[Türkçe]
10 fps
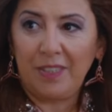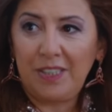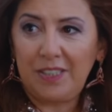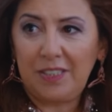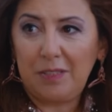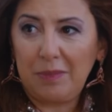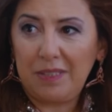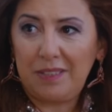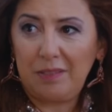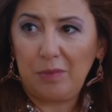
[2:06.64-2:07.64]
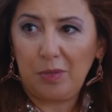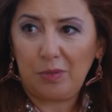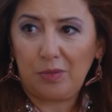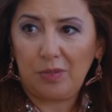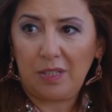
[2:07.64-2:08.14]
Hiç içime
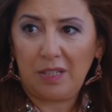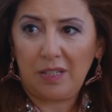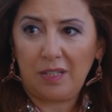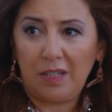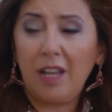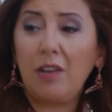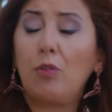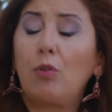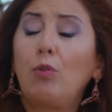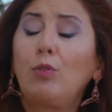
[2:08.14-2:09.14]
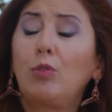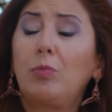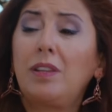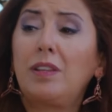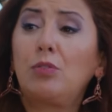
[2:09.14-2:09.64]
sinmiyorsun. Eko
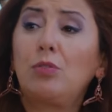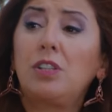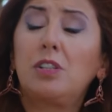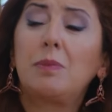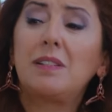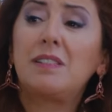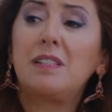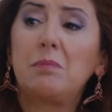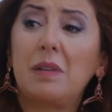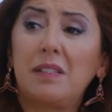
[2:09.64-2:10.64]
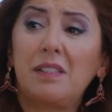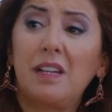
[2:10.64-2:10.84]
oldu bitti şu içime sinmedi.